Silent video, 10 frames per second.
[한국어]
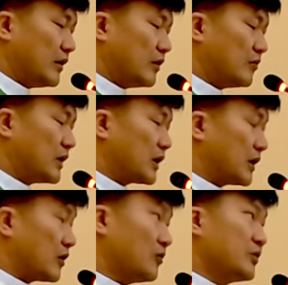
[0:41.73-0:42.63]

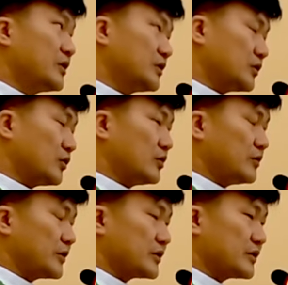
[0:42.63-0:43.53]
엄마가 커피를
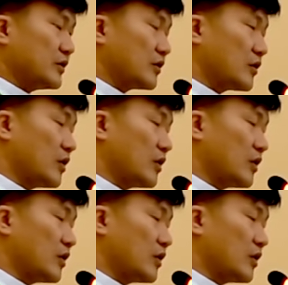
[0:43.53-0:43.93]
떠올리면서